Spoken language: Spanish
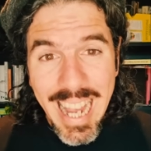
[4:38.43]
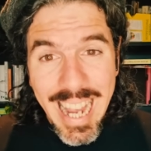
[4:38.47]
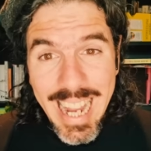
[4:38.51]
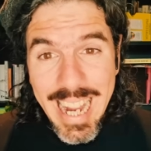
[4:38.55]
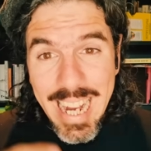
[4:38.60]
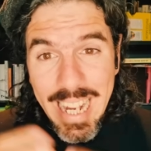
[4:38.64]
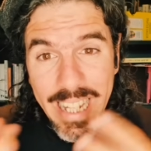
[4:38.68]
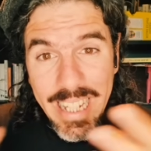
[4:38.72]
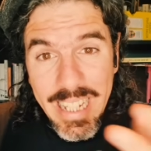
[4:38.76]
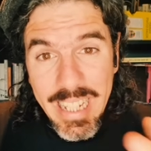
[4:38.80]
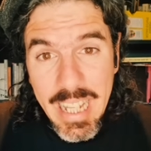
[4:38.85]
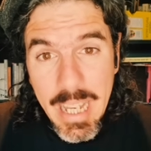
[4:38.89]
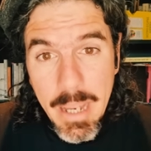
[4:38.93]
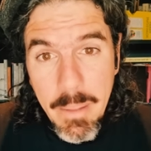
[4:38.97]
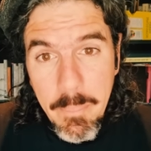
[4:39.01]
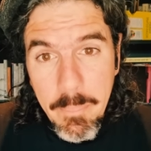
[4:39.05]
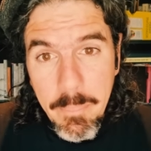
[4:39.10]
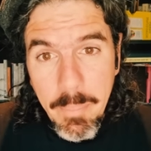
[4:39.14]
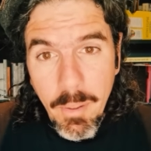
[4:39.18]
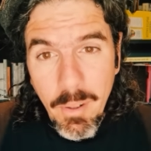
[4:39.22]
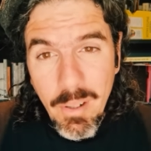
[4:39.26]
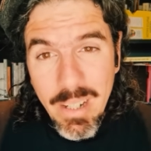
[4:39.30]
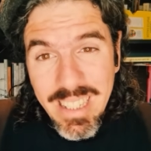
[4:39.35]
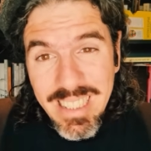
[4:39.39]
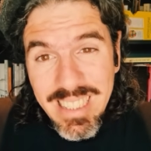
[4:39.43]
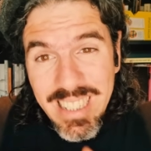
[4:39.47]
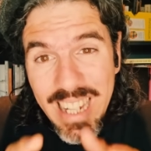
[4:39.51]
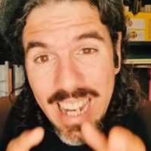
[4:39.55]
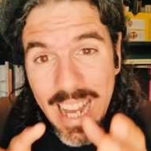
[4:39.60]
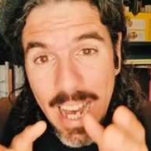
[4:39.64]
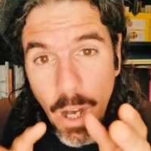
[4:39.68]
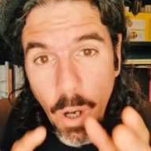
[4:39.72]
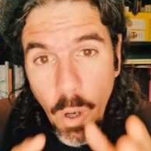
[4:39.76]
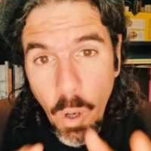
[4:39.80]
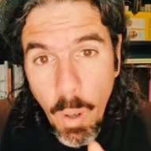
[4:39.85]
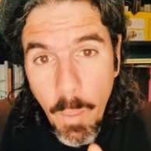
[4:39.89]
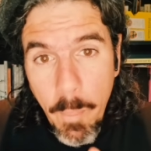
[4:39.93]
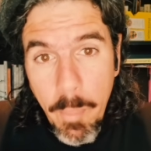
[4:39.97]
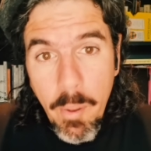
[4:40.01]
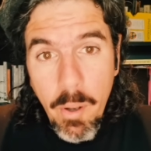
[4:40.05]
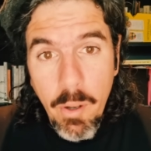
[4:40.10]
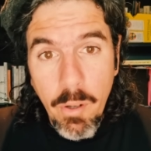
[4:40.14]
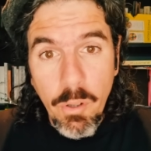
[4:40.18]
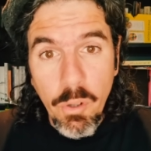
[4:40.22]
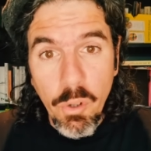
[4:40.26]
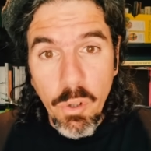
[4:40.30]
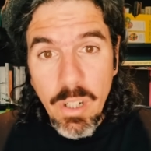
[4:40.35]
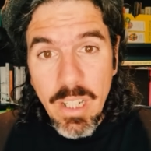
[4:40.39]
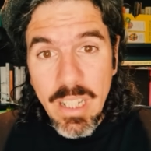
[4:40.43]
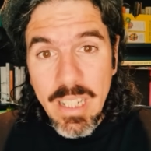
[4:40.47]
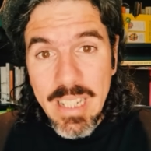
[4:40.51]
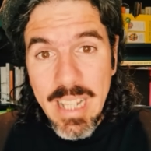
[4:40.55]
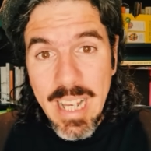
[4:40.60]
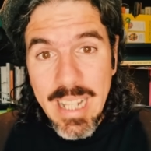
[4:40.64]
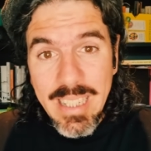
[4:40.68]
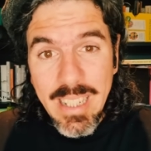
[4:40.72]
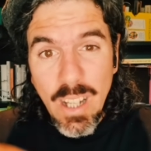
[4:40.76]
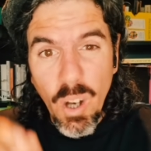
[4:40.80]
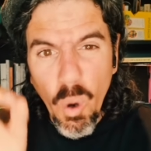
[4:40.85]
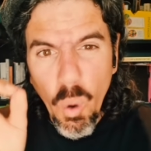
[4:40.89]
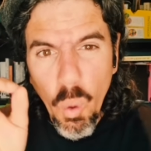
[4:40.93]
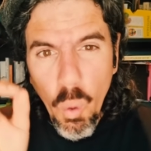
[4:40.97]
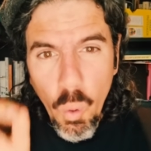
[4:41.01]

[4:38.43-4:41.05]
El tiempo es la oportunidad